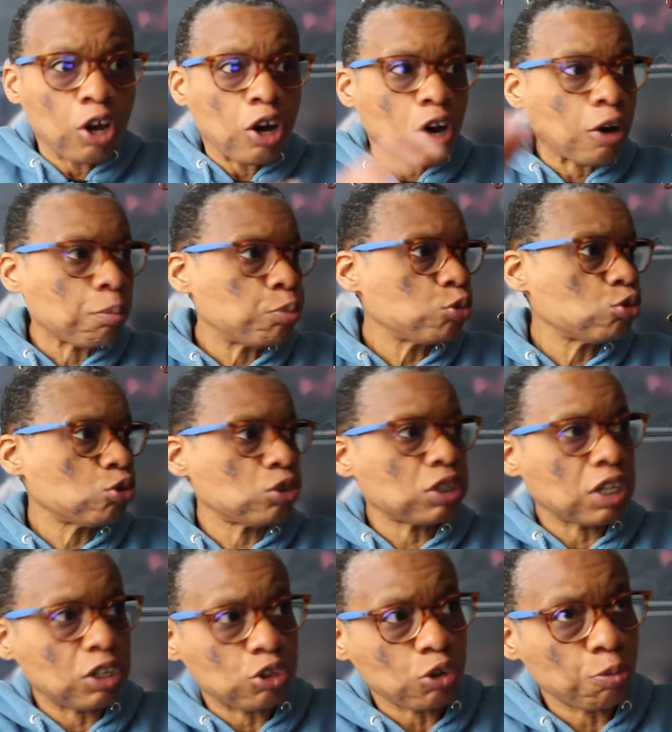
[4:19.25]
En plus de ça,
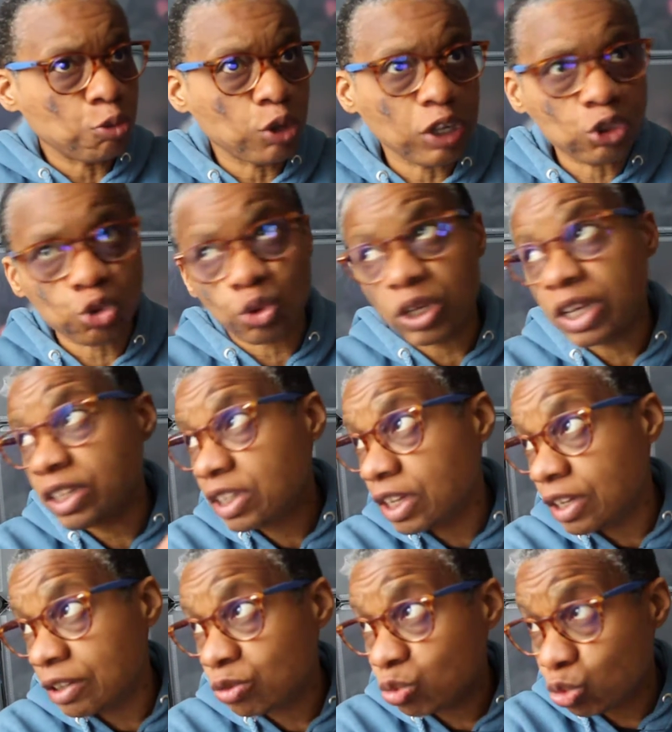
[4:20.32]
il semblerait, je regardais
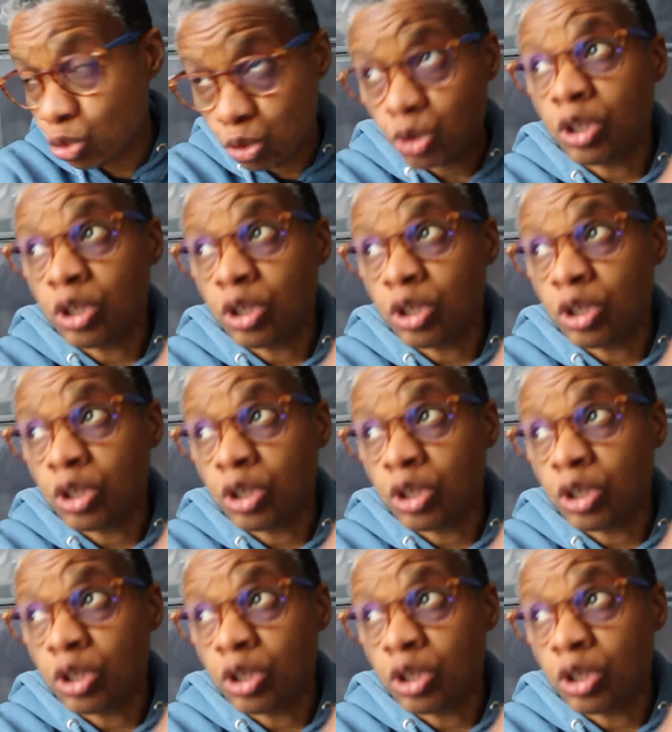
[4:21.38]
un, euh, donc